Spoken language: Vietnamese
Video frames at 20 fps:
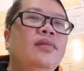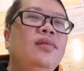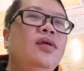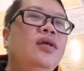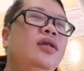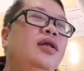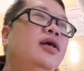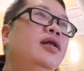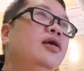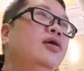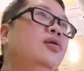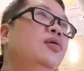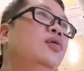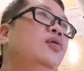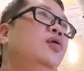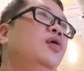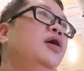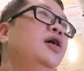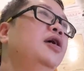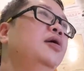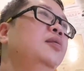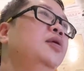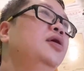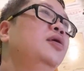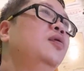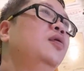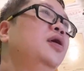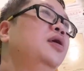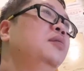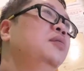người ta lại còn khoe
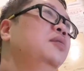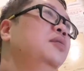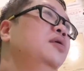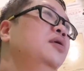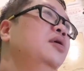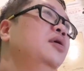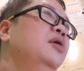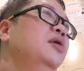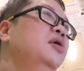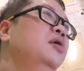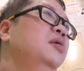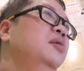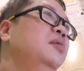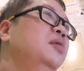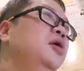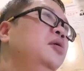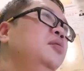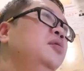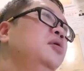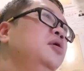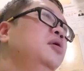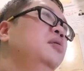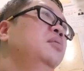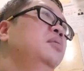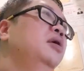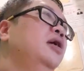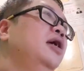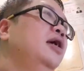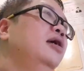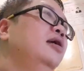mình quen biết một
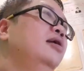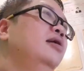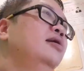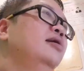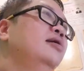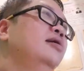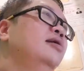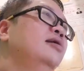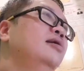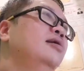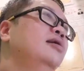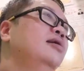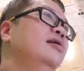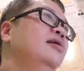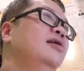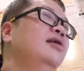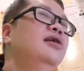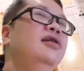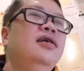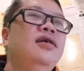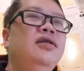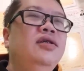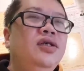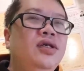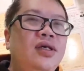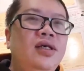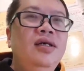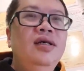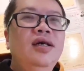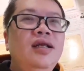đông đá. Nên là
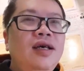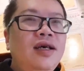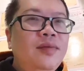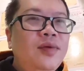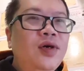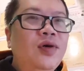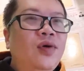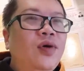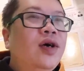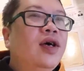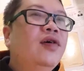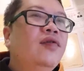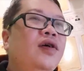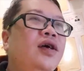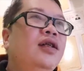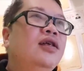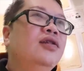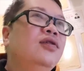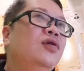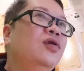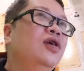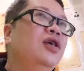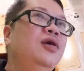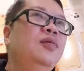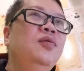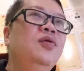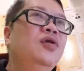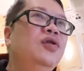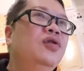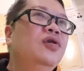những người nào mà khoe phát là tôi
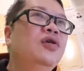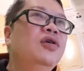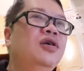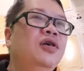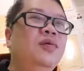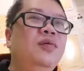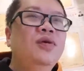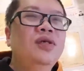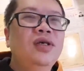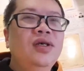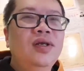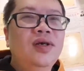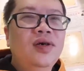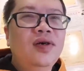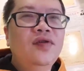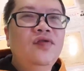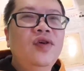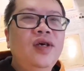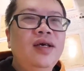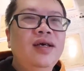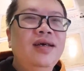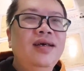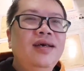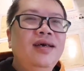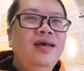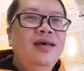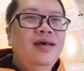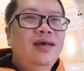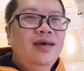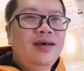im luôn, tôi không bao giờ nói về
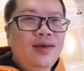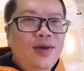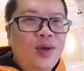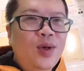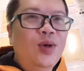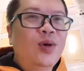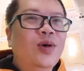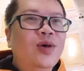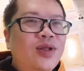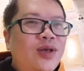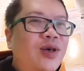đồ của